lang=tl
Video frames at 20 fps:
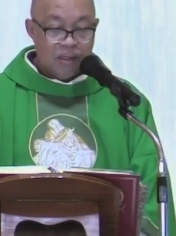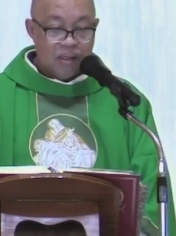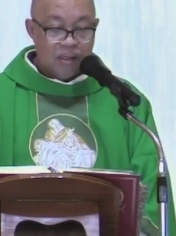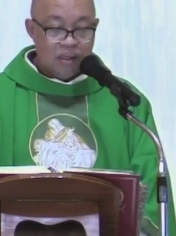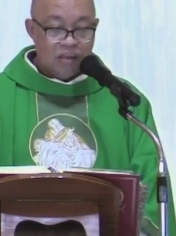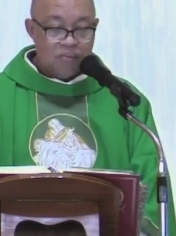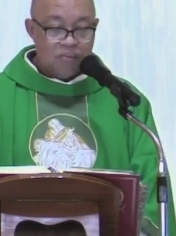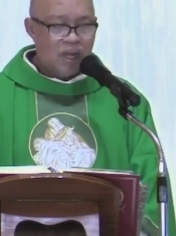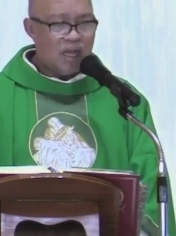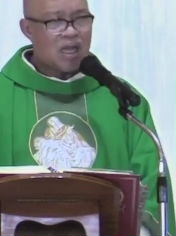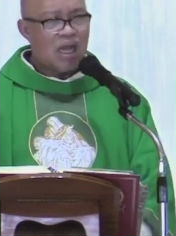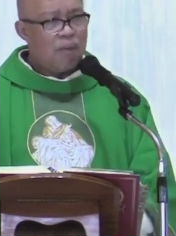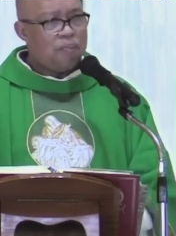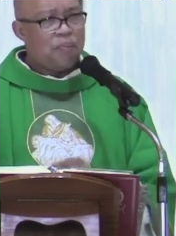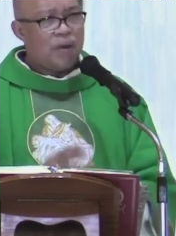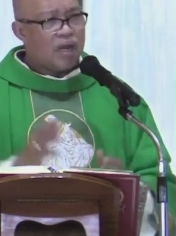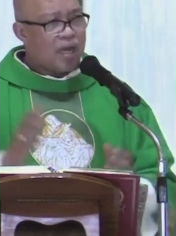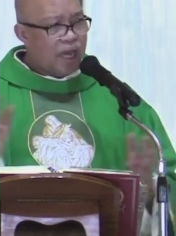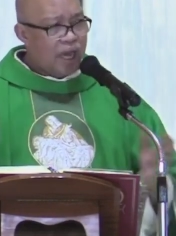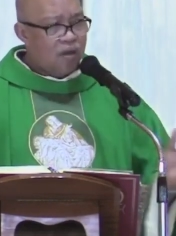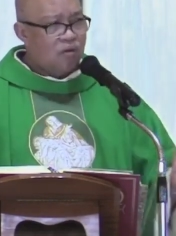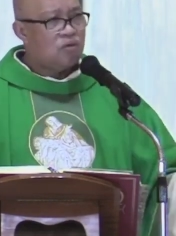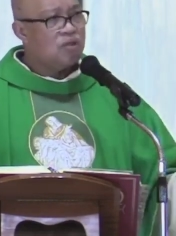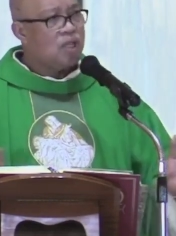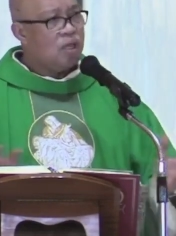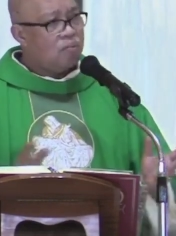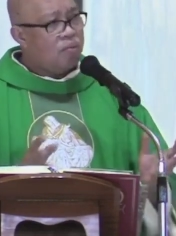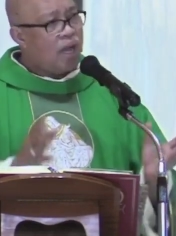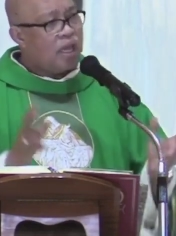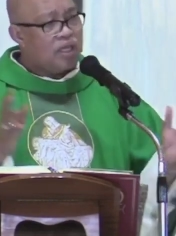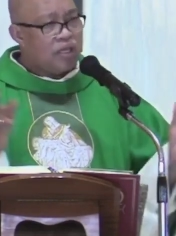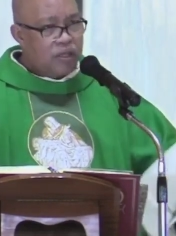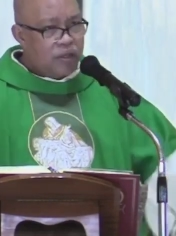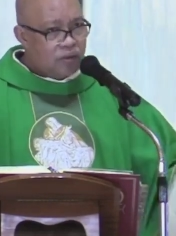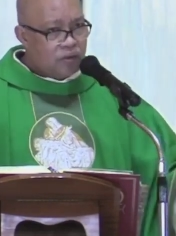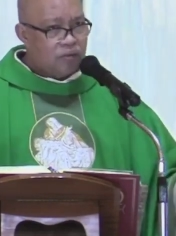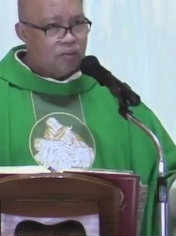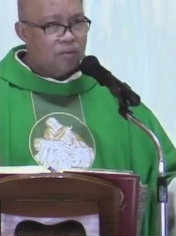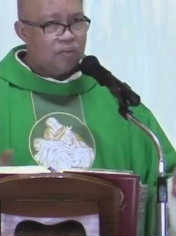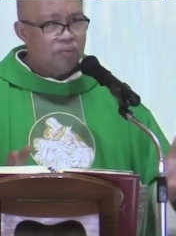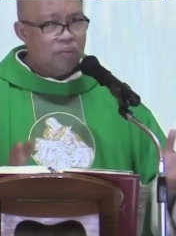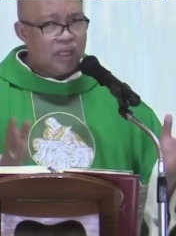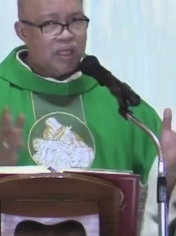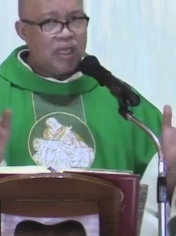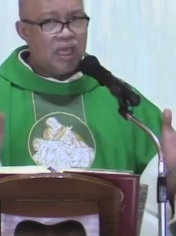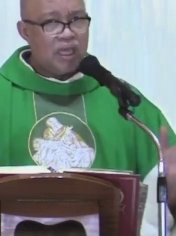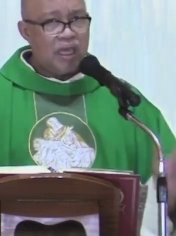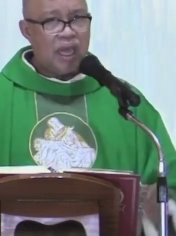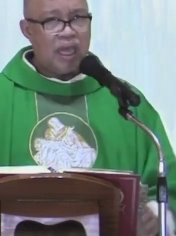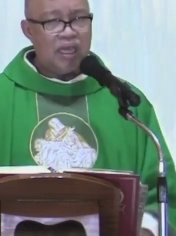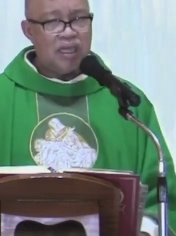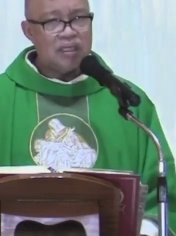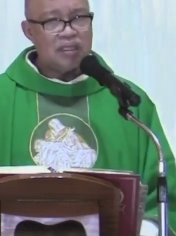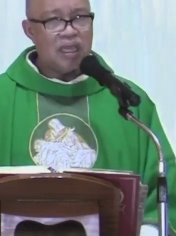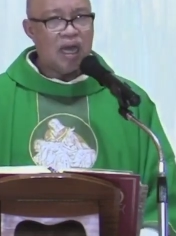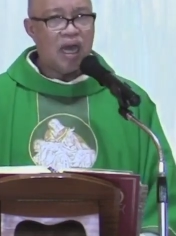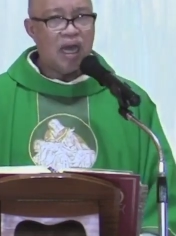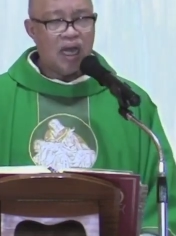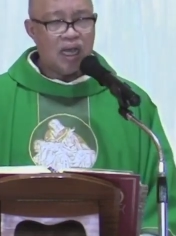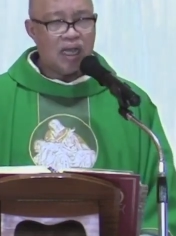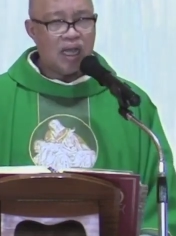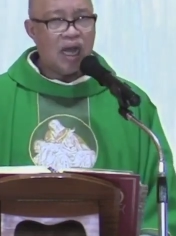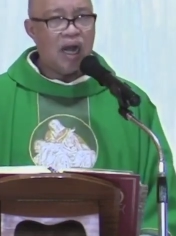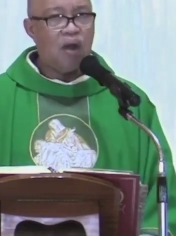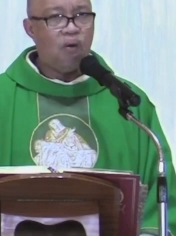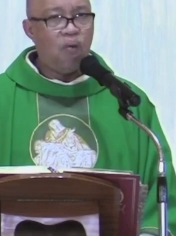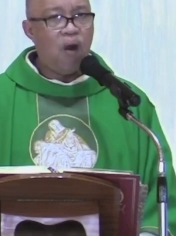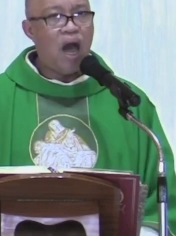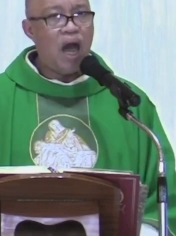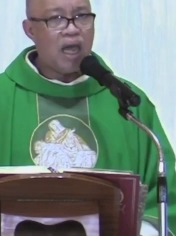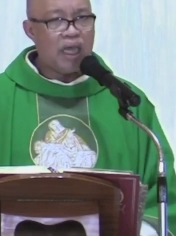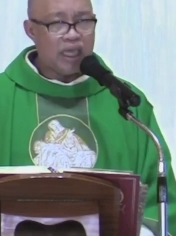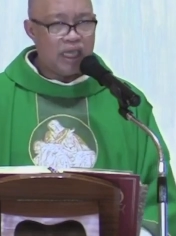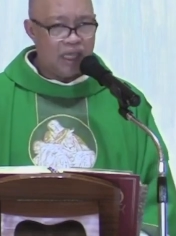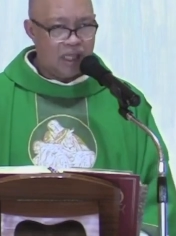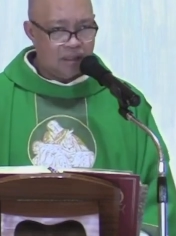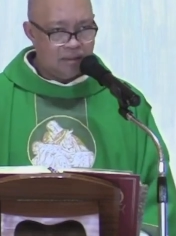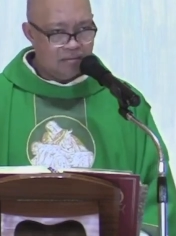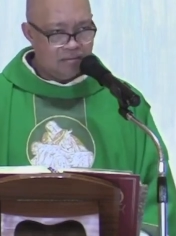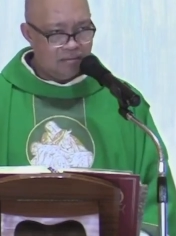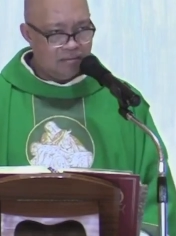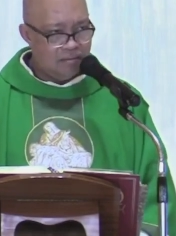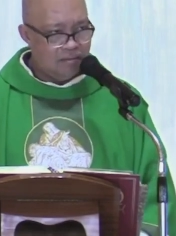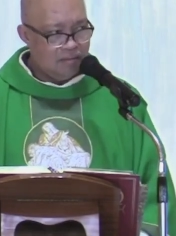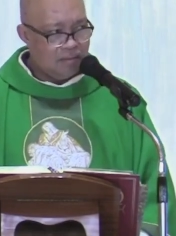Magkapareho naman yung binigay na gawain